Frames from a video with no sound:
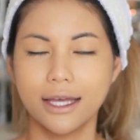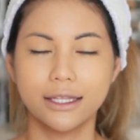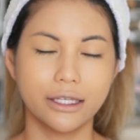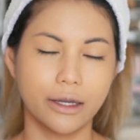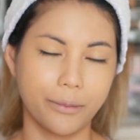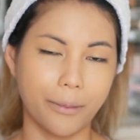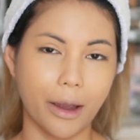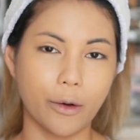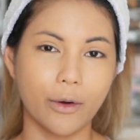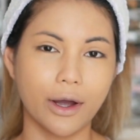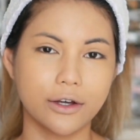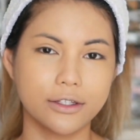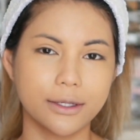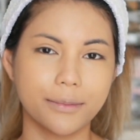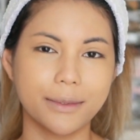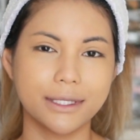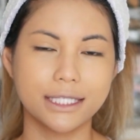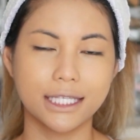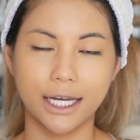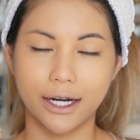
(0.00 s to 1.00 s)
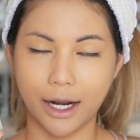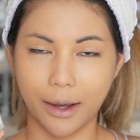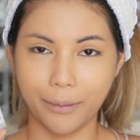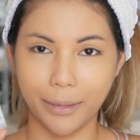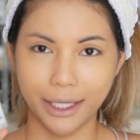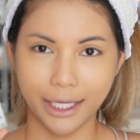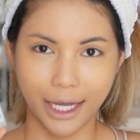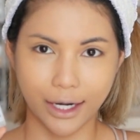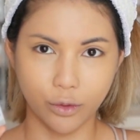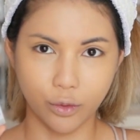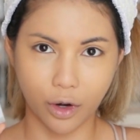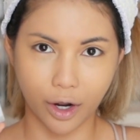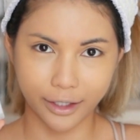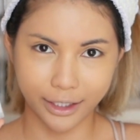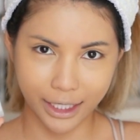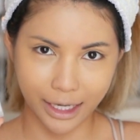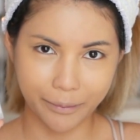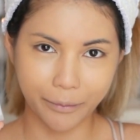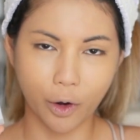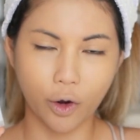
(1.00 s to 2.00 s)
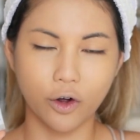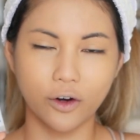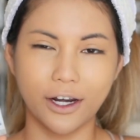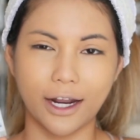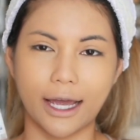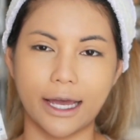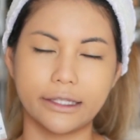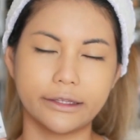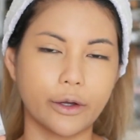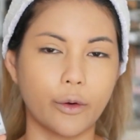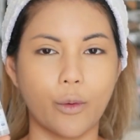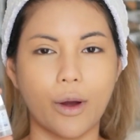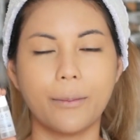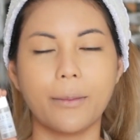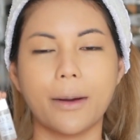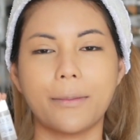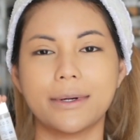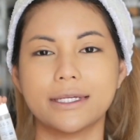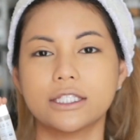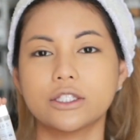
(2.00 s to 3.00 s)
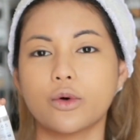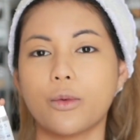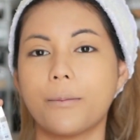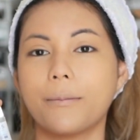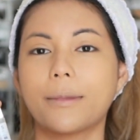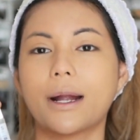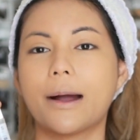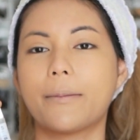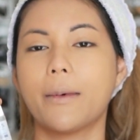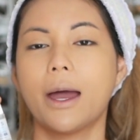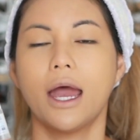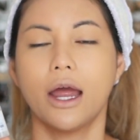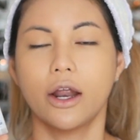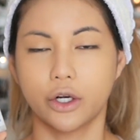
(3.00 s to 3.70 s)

ถึงแม้ว่าเขาจะเป็นเซรั่มไฮยาลูรอนเข้มข้นนะคะแต่ว่ามาผสมกับ